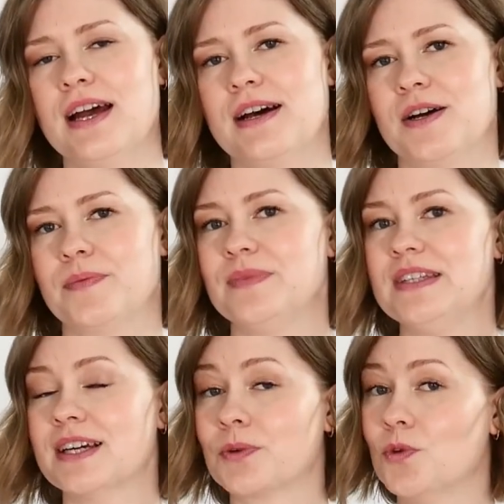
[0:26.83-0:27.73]
Ähm, die
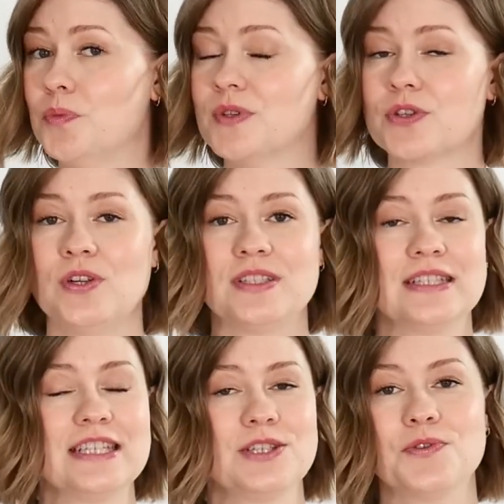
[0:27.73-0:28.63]
Garderobe sollte
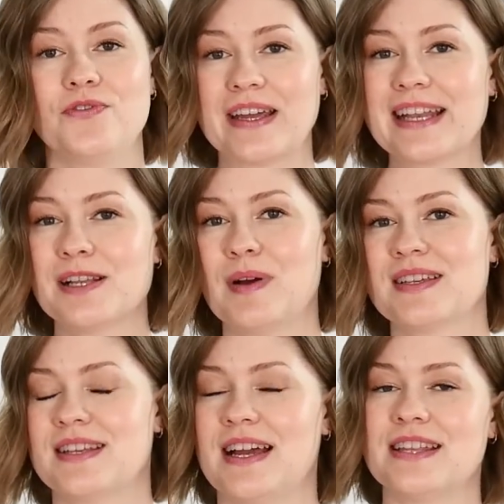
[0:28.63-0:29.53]
nicht nur wandelbar
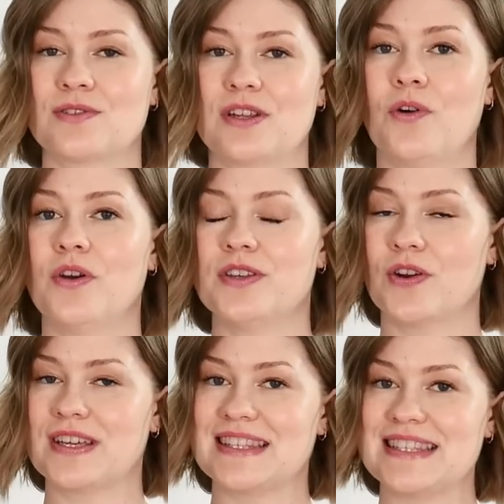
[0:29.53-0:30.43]
sein, sondern euch
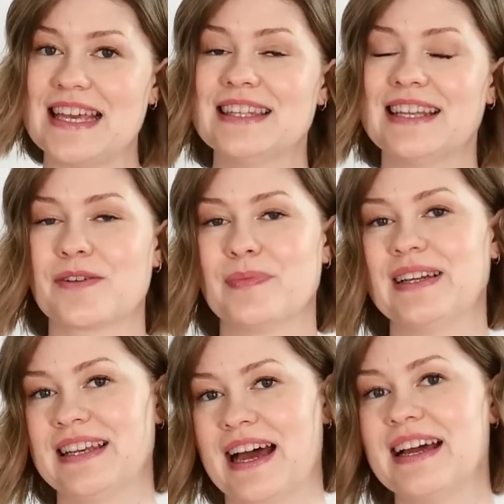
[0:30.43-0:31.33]
auch jahrzehntelang
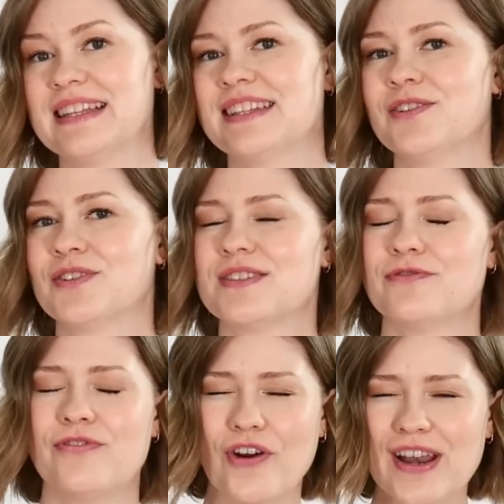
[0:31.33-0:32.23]
begleiten und
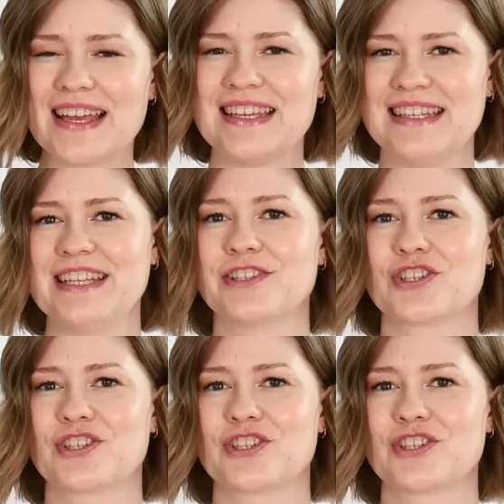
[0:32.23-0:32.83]
voller Ideen